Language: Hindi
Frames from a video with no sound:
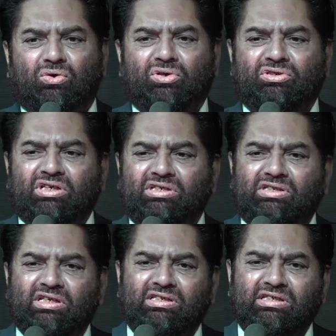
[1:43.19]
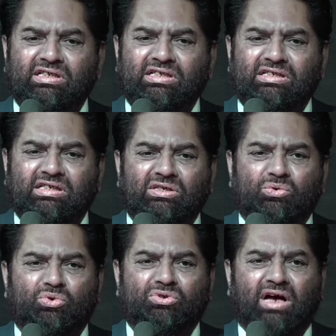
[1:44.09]
और जिस जिस चीज़ की
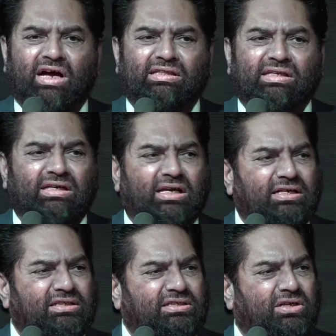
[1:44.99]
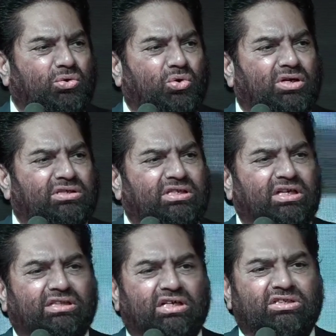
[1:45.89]
उस्ताद की हरकत से लोग
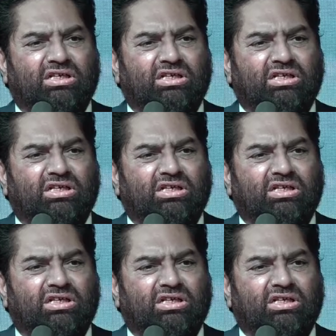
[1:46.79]
अजियत का